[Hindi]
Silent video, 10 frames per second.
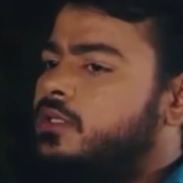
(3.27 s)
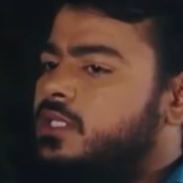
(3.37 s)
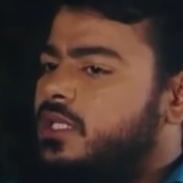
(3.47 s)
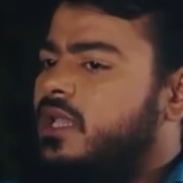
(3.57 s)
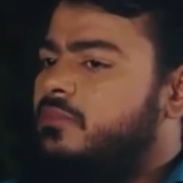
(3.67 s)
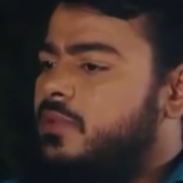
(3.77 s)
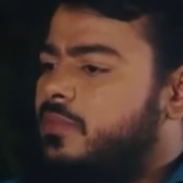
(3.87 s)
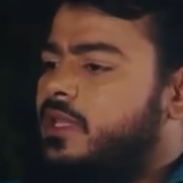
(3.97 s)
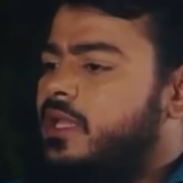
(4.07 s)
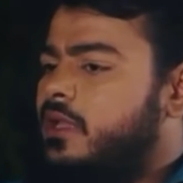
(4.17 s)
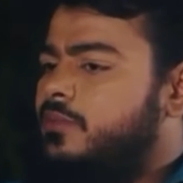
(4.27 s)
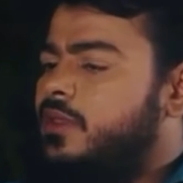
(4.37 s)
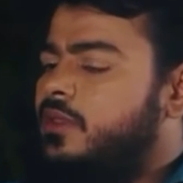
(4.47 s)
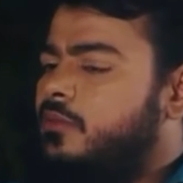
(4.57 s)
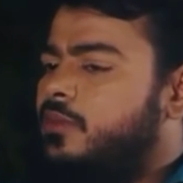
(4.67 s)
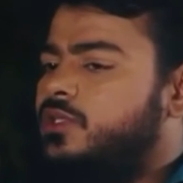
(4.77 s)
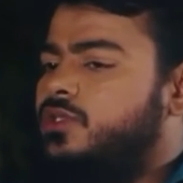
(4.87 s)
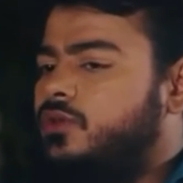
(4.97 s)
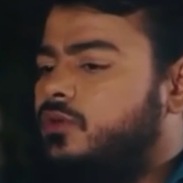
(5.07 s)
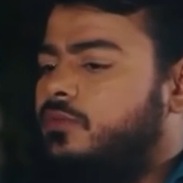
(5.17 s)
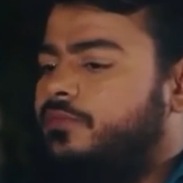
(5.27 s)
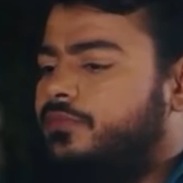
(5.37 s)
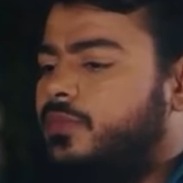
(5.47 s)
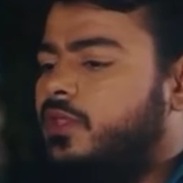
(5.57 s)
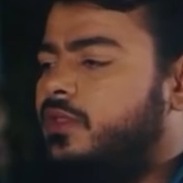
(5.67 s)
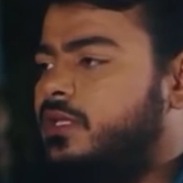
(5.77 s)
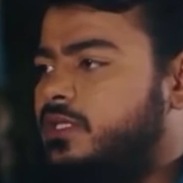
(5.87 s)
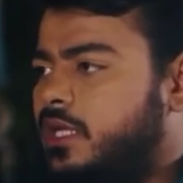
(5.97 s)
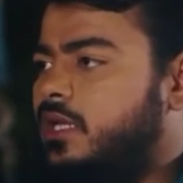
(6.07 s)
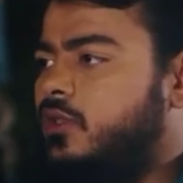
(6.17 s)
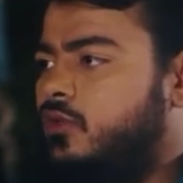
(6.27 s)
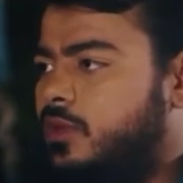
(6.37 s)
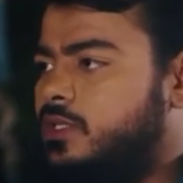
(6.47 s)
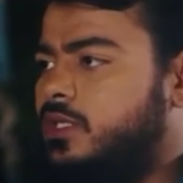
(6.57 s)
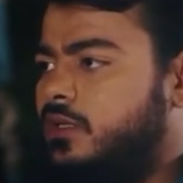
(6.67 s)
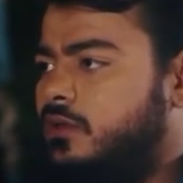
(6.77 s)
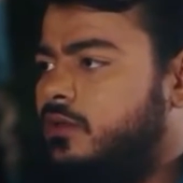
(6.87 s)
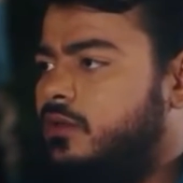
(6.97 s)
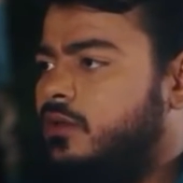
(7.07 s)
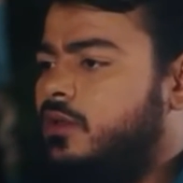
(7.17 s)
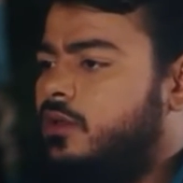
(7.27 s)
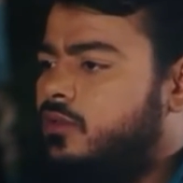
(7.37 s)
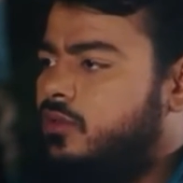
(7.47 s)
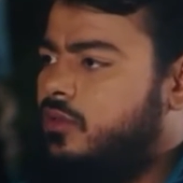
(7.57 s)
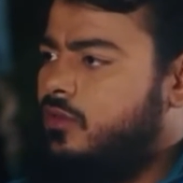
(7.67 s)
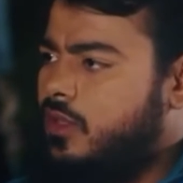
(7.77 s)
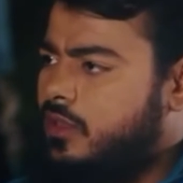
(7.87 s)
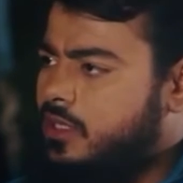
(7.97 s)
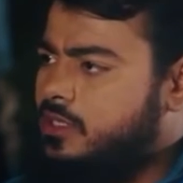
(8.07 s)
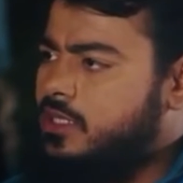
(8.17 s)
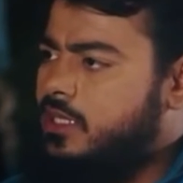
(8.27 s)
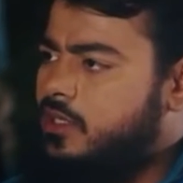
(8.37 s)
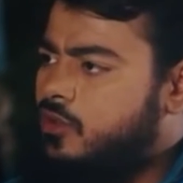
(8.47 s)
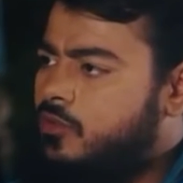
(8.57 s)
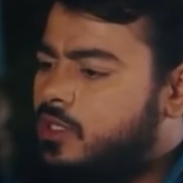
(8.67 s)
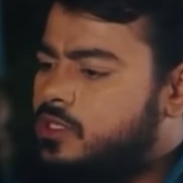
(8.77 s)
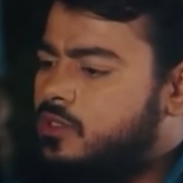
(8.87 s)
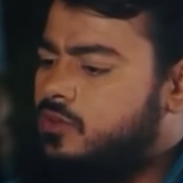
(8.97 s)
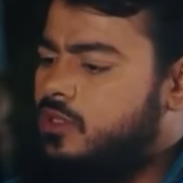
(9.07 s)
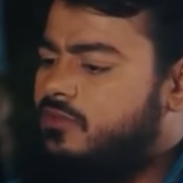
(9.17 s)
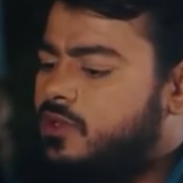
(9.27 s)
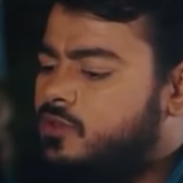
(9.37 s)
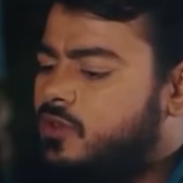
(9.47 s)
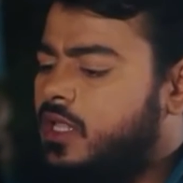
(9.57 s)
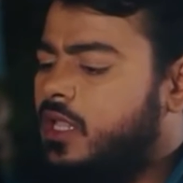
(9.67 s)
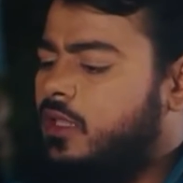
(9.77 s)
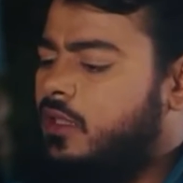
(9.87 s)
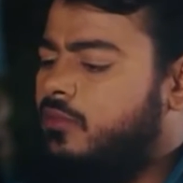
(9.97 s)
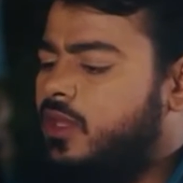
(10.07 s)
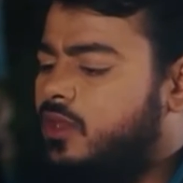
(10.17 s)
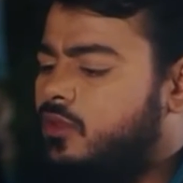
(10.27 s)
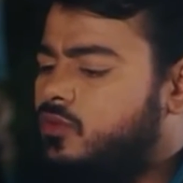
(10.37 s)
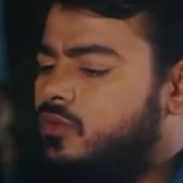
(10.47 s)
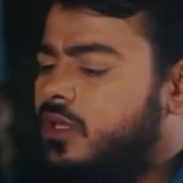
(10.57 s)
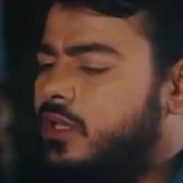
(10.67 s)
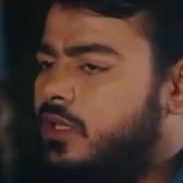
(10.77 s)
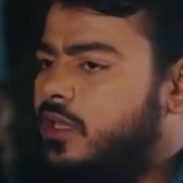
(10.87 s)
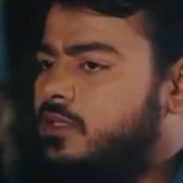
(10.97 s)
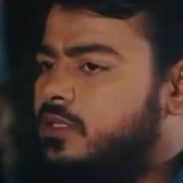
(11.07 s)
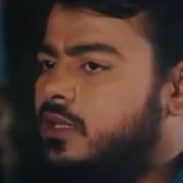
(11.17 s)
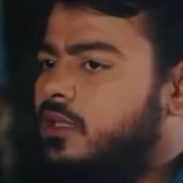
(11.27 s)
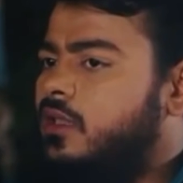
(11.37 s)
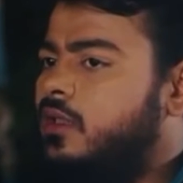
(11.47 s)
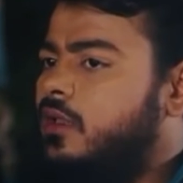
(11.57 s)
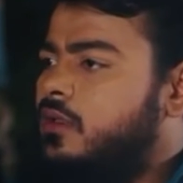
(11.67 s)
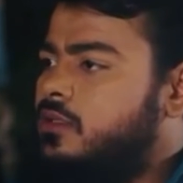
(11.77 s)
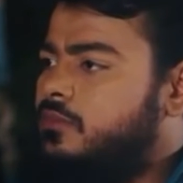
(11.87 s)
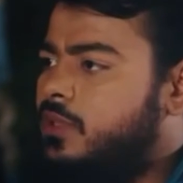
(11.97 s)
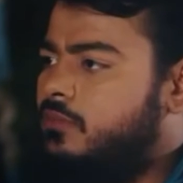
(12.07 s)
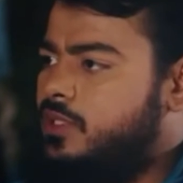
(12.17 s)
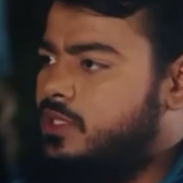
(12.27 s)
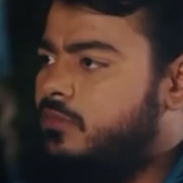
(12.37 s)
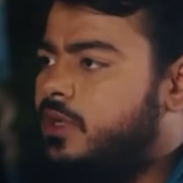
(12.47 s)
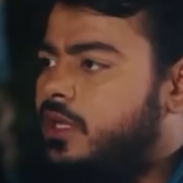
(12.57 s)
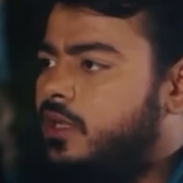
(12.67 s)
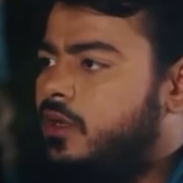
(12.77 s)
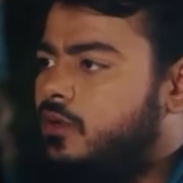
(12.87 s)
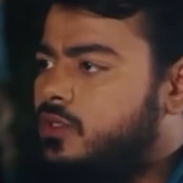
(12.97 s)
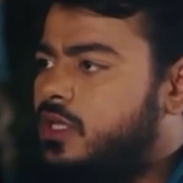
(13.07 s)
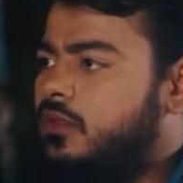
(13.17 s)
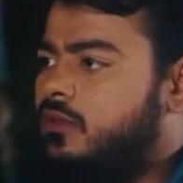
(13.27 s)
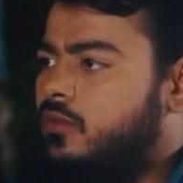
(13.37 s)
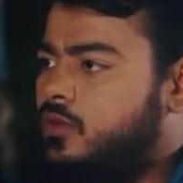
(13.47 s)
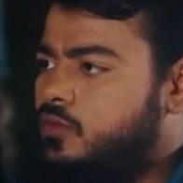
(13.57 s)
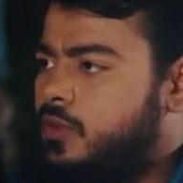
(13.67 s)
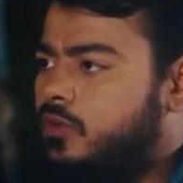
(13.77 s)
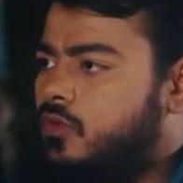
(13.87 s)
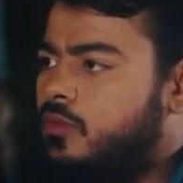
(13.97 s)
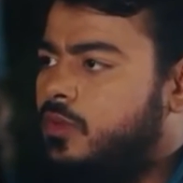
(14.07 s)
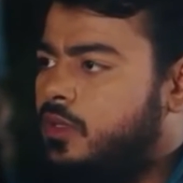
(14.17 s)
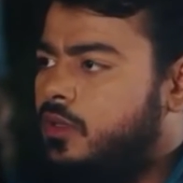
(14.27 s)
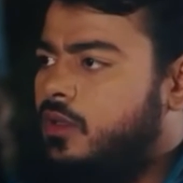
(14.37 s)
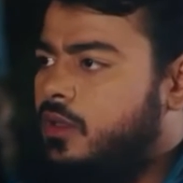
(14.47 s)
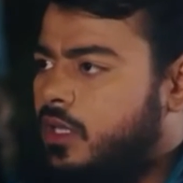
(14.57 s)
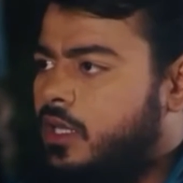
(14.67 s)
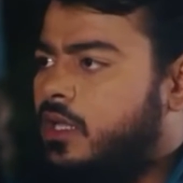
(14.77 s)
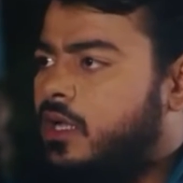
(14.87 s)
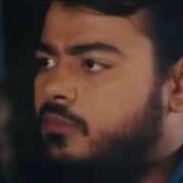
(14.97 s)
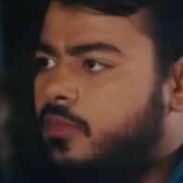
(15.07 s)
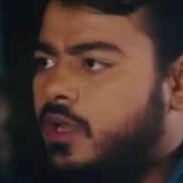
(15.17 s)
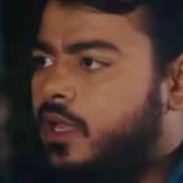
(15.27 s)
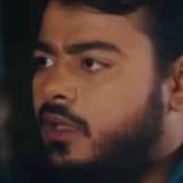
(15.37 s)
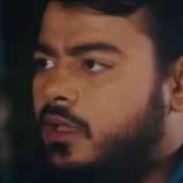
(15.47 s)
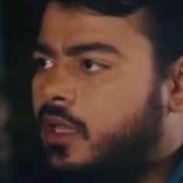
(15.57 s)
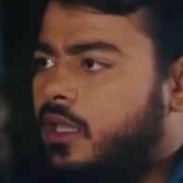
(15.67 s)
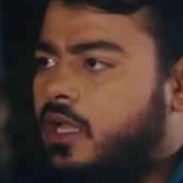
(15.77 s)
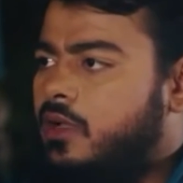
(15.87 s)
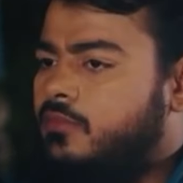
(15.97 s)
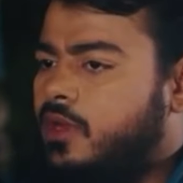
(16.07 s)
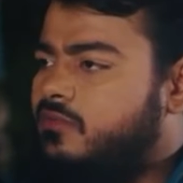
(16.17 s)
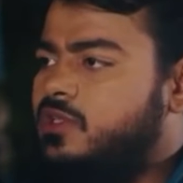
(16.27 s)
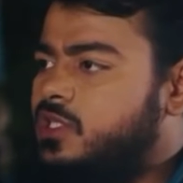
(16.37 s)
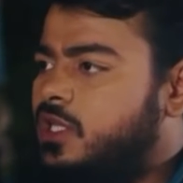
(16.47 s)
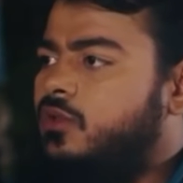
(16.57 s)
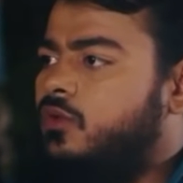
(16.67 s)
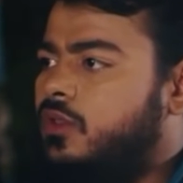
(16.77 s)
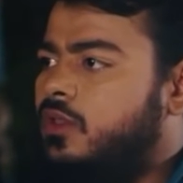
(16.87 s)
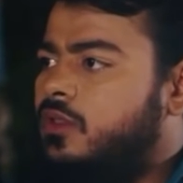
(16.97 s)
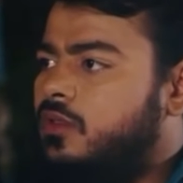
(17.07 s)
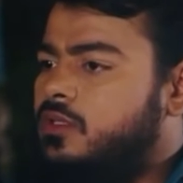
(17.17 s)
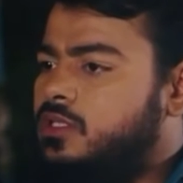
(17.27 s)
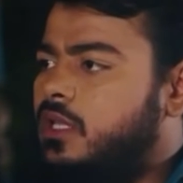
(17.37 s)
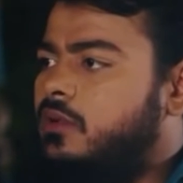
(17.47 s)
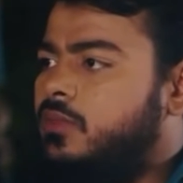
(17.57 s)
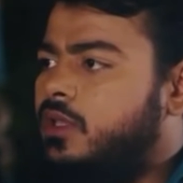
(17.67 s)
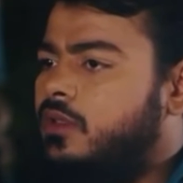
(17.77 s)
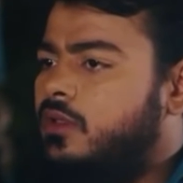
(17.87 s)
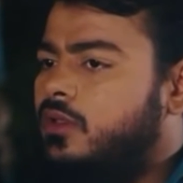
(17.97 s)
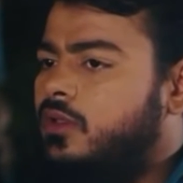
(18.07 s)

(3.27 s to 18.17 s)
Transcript: जैसा कि आपने बताया अभी कि बच्चों की दस साल की उम्र से तो क्या दस साल की उम्र से रोज़ा फ़र्ज हो जाता था कि मैंने तो सुना है कि ऐसा कि जब तक बच्चा बालिग ना हो जाए तो उस पर कोई भी अहकाम लाए अहकाम नाफिज नहीं होते इस्लाम के